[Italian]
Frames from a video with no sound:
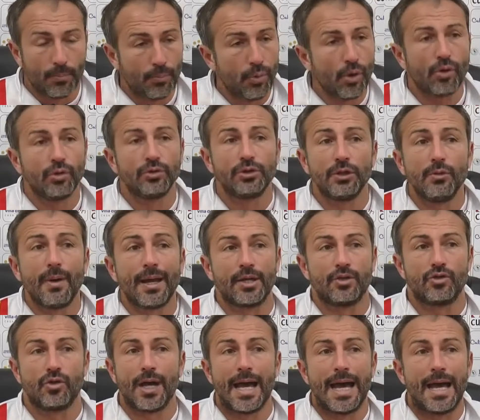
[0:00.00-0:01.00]
Puoi continuare a
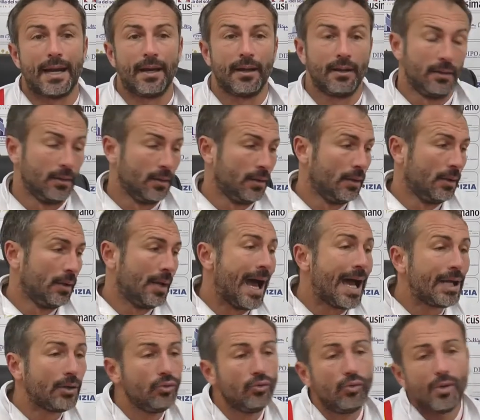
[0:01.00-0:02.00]
giocare
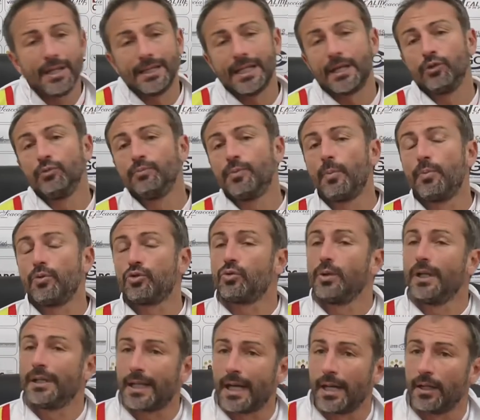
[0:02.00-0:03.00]
a due andando un po' più
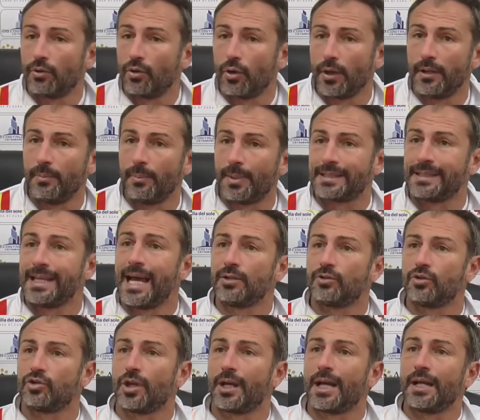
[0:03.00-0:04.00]
sulle traiettorie di
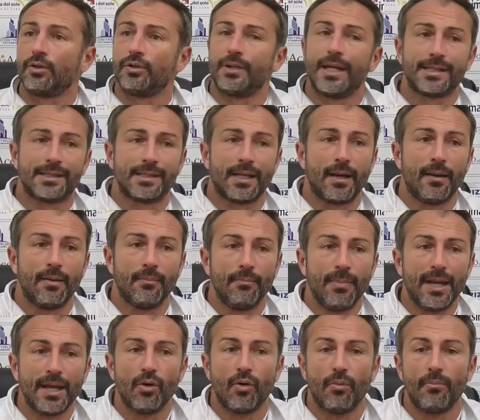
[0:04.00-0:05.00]
passaggio, cercando di essere
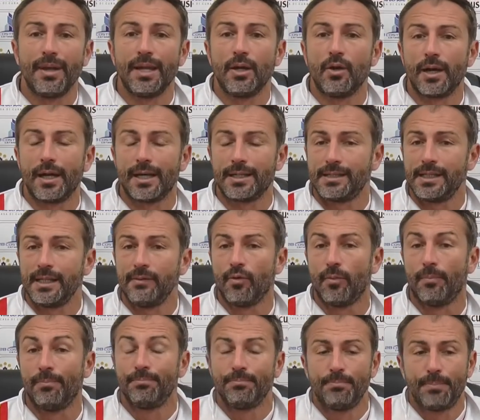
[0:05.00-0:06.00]
meno, meno aggressivo,
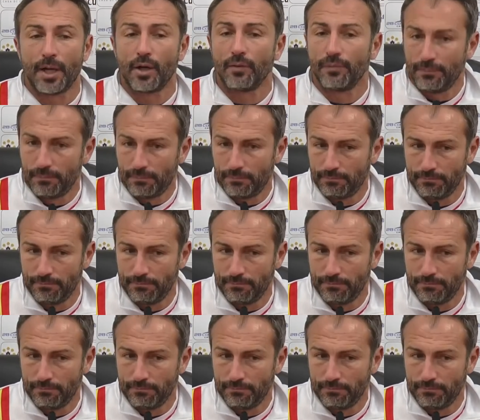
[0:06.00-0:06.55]
però